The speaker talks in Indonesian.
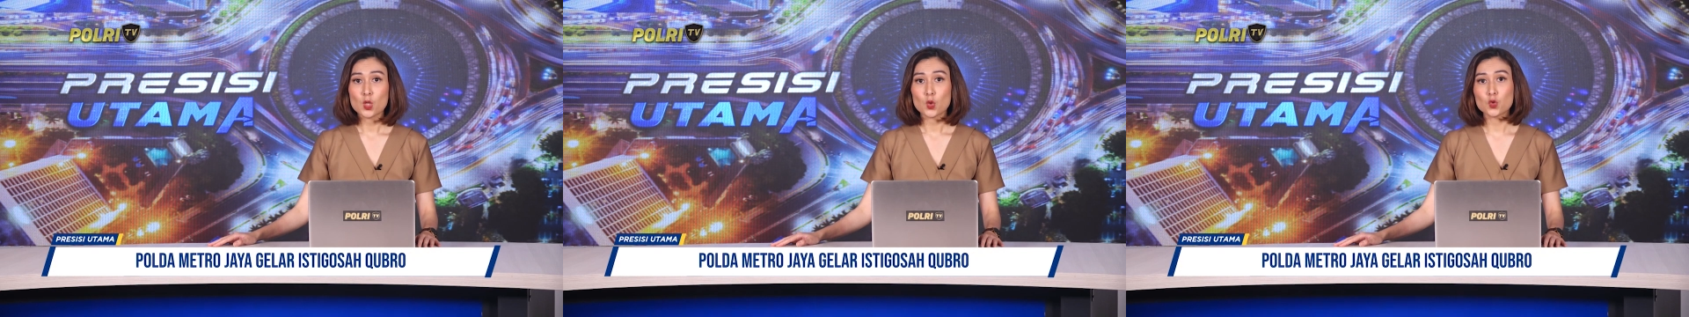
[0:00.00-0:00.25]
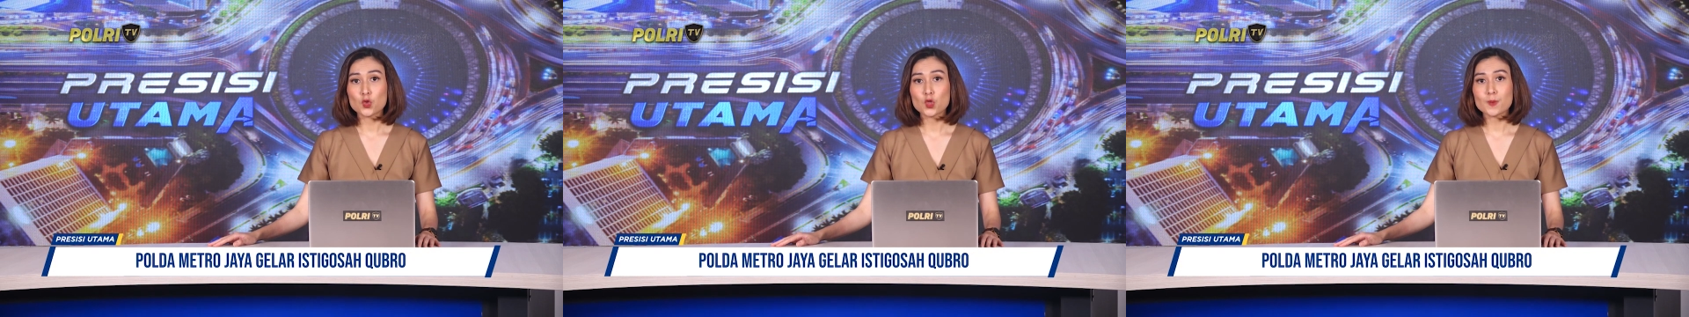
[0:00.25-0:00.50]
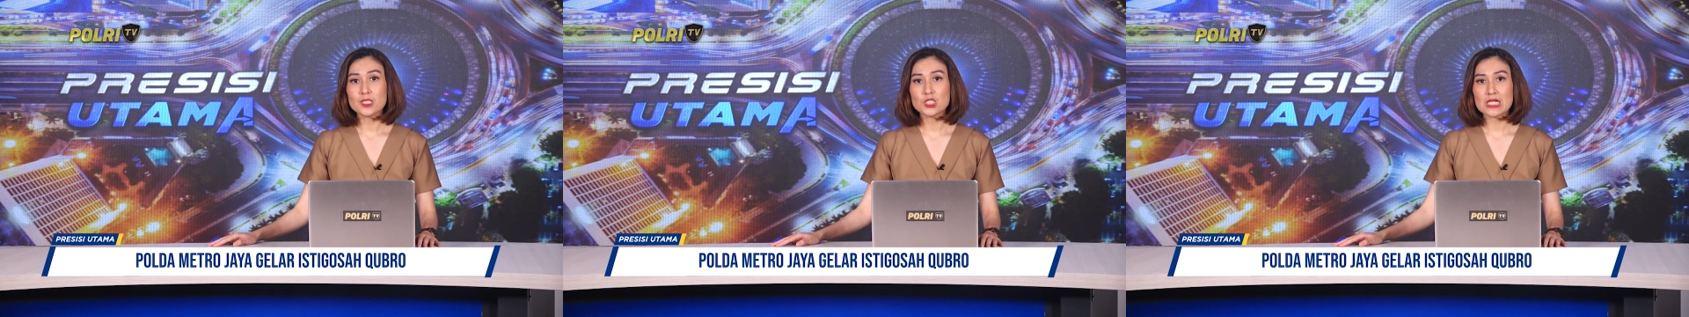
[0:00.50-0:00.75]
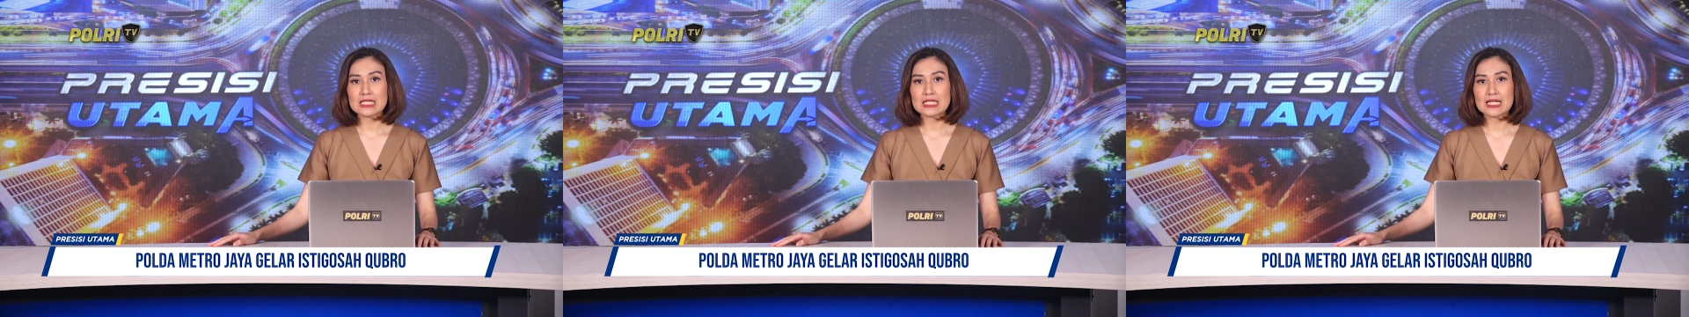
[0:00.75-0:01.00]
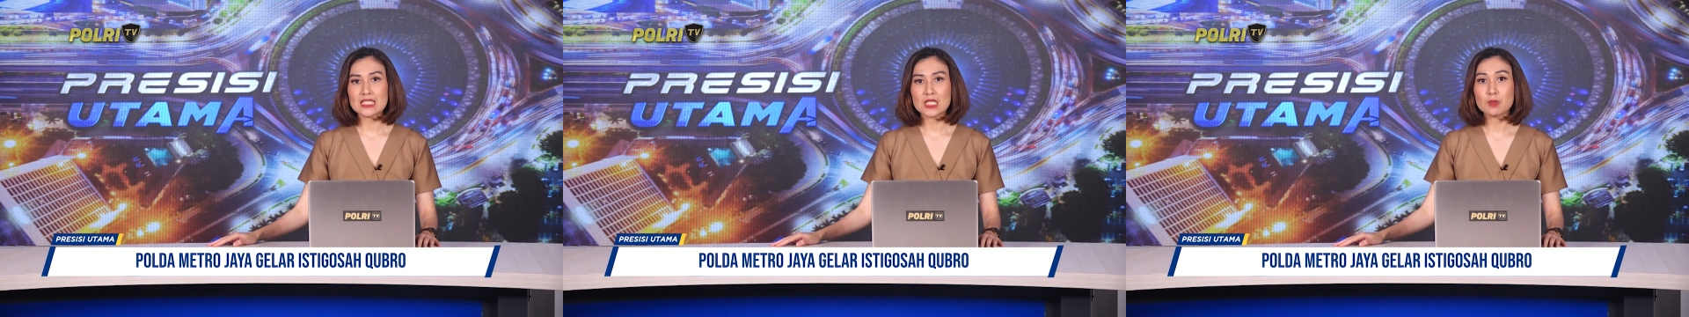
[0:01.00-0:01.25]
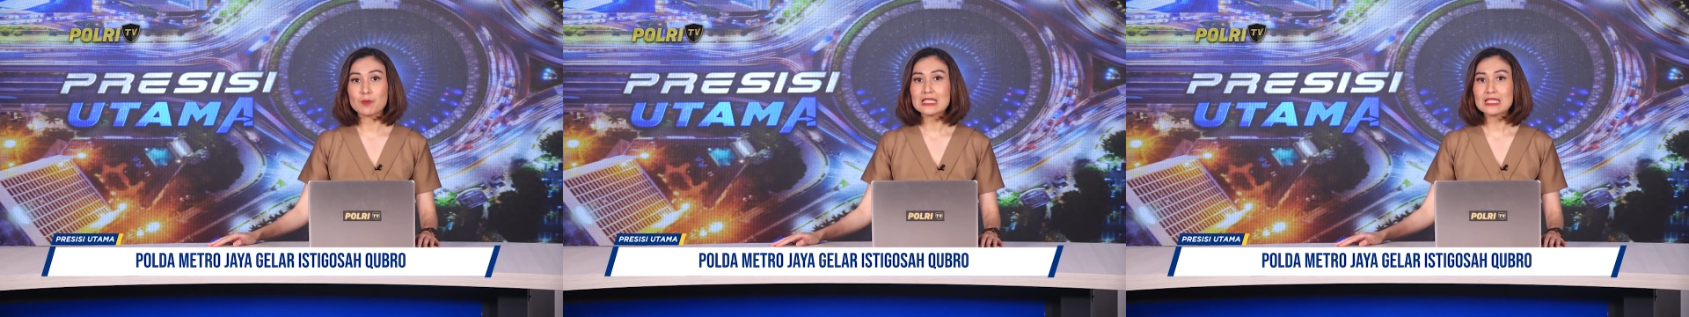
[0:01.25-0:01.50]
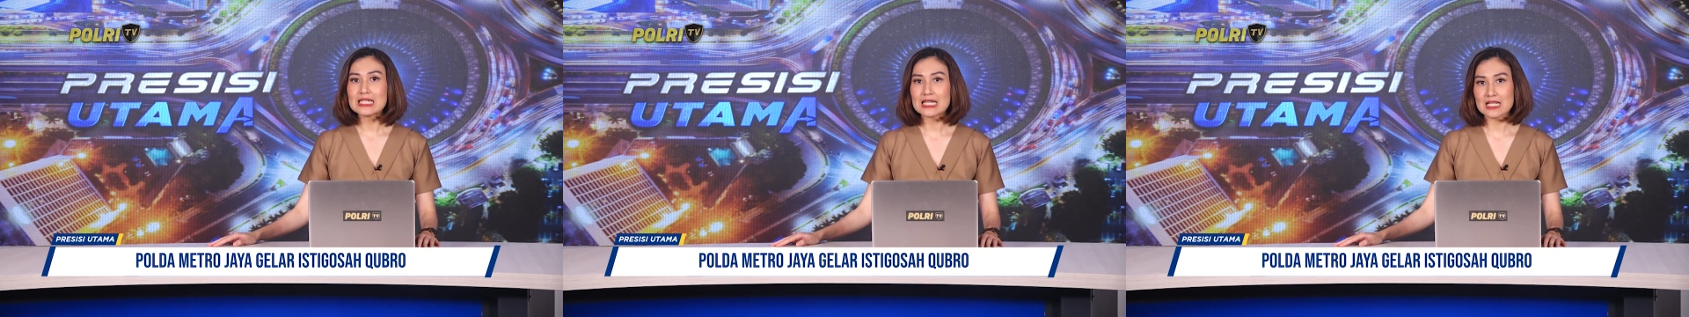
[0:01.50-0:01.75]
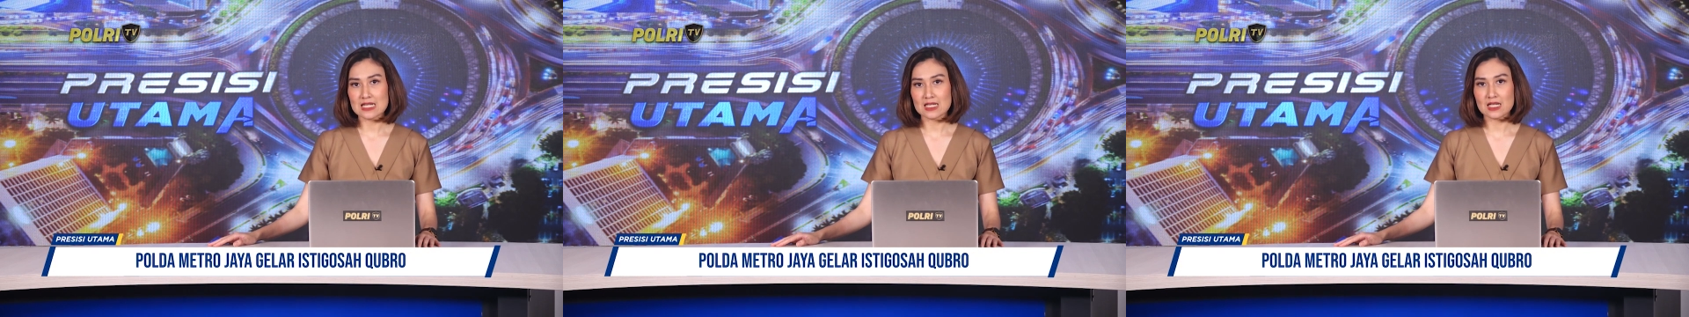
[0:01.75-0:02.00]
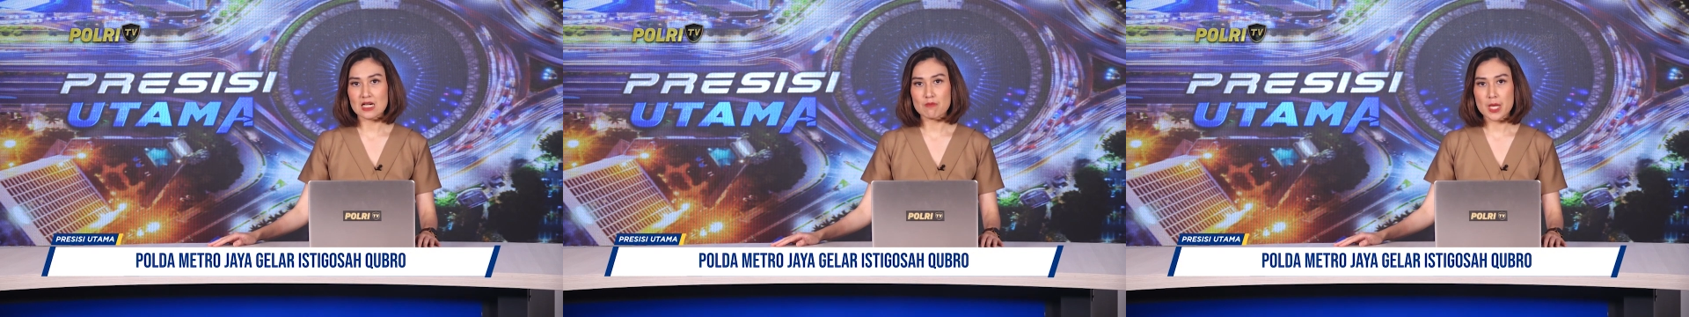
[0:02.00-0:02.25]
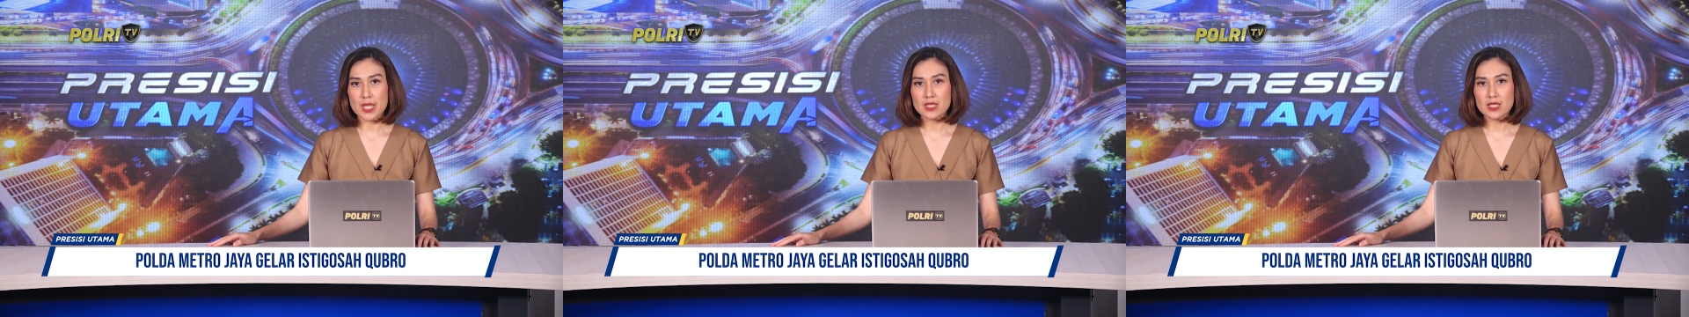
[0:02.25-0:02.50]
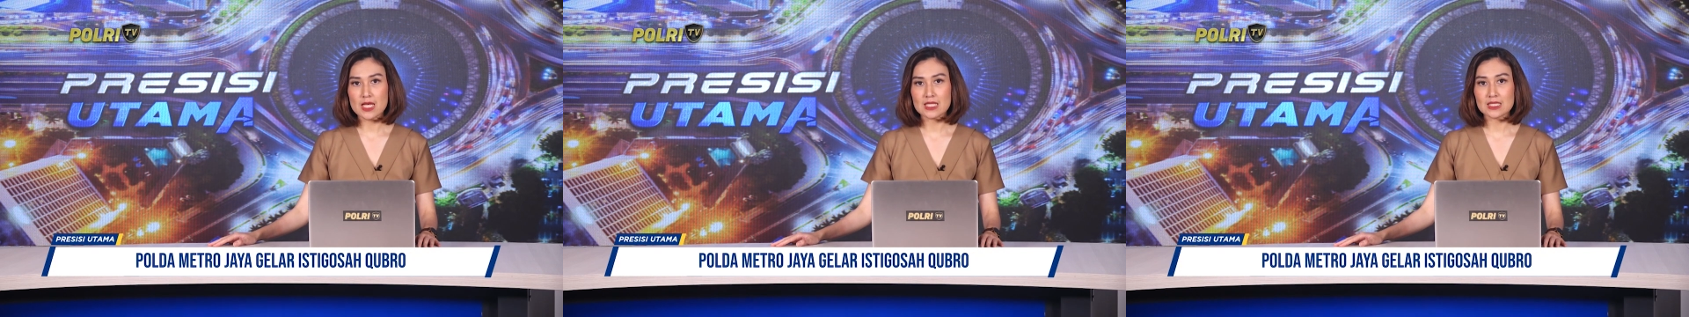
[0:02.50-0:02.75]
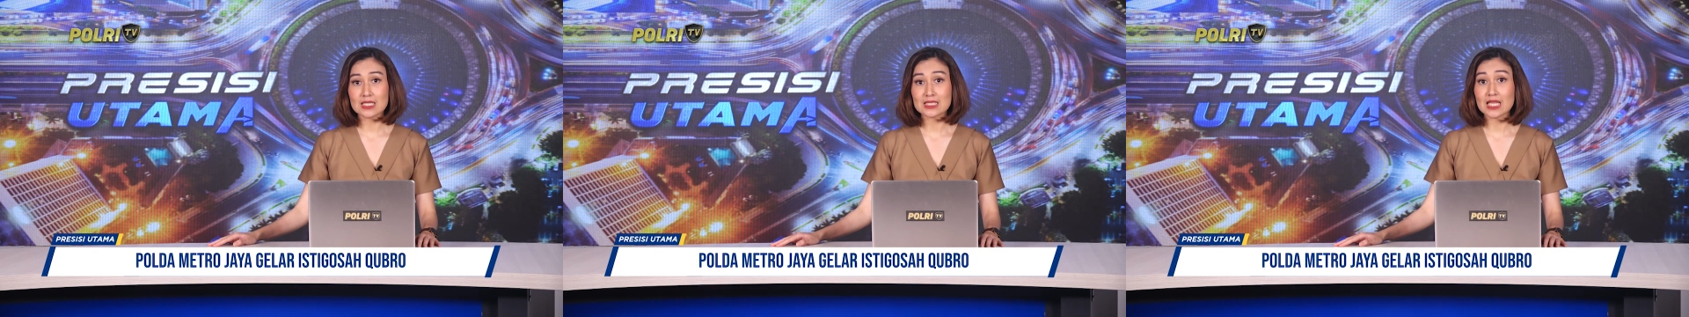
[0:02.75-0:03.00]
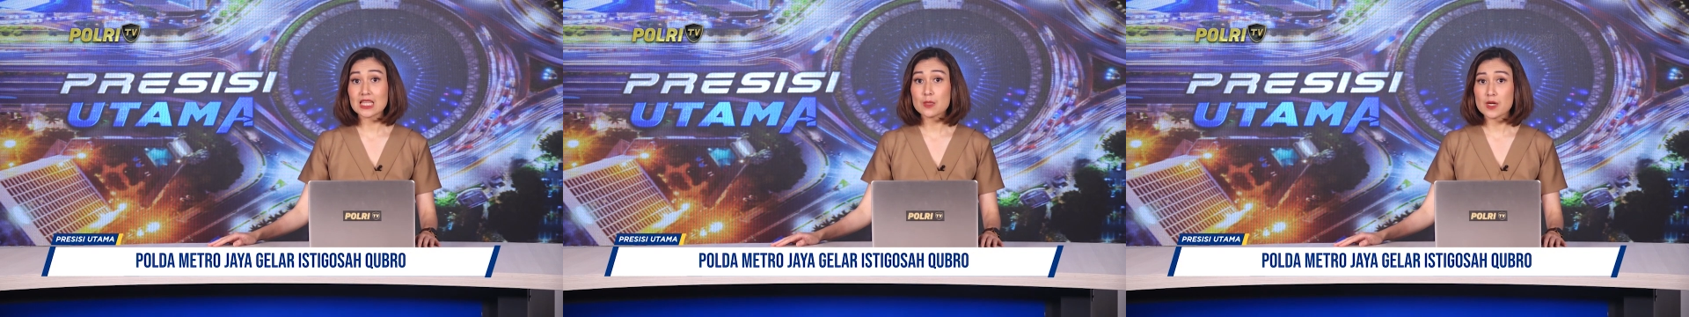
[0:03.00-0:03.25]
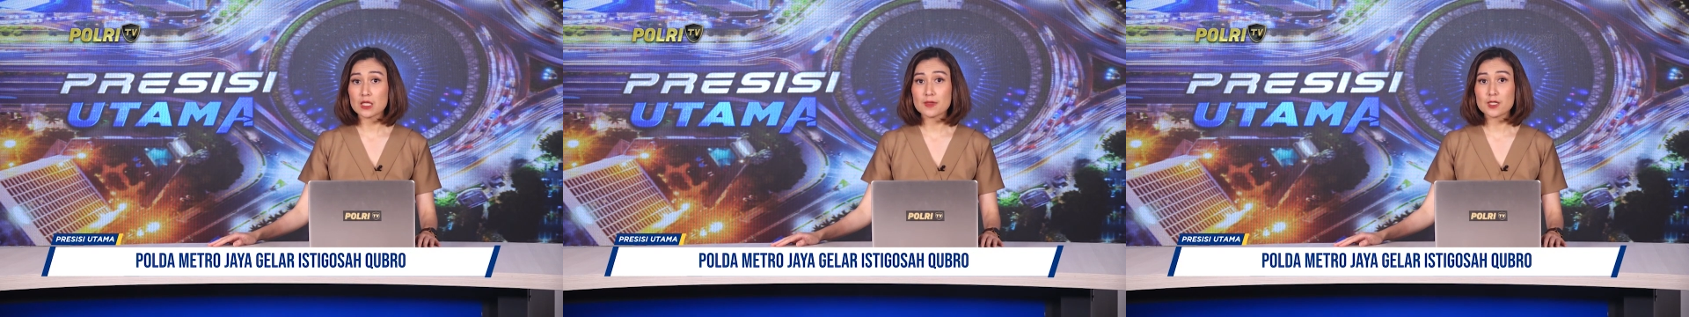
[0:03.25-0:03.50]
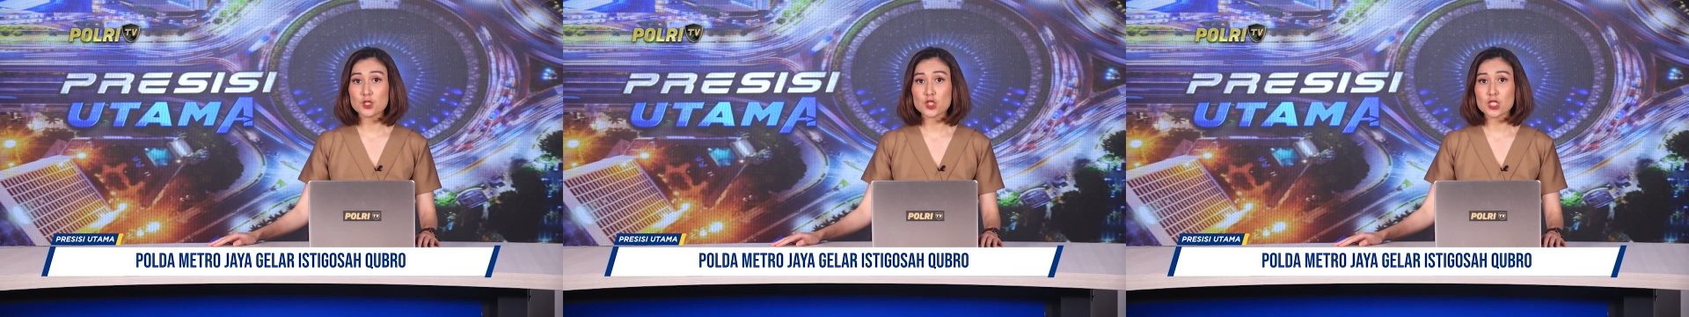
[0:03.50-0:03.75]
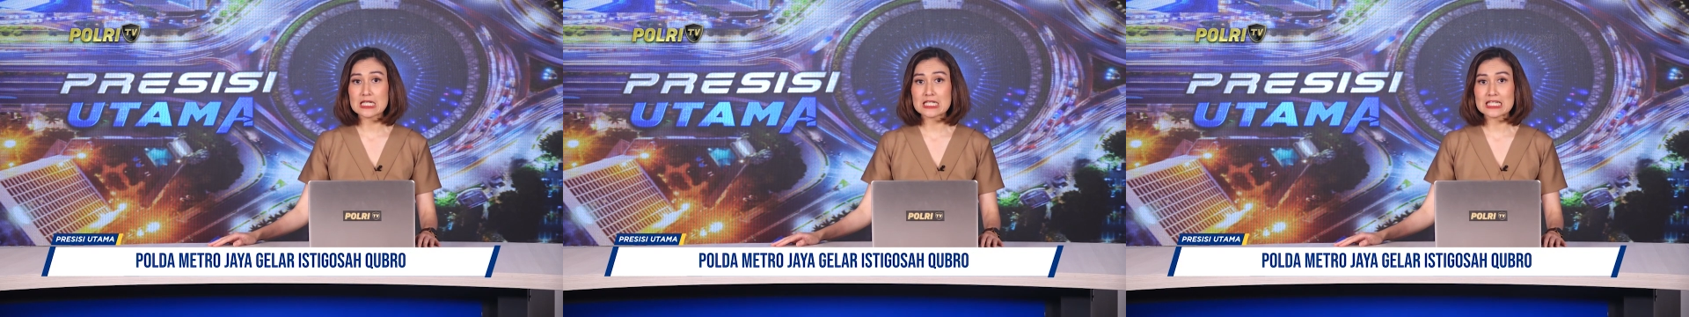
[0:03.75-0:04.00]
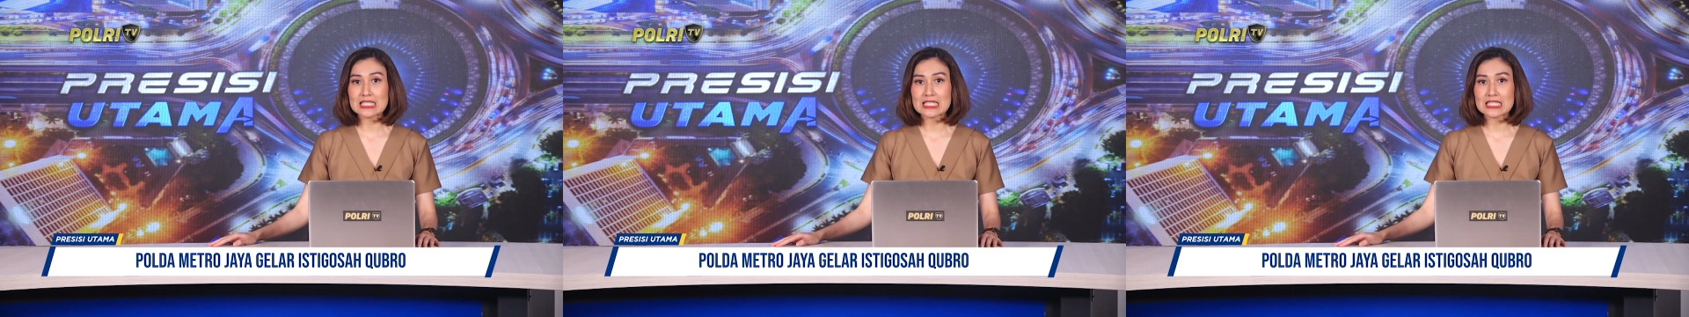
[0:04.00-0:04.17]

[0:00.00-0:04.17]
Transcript: untuk menjaga dan memelihara keamanan dan ketertiban masyarakat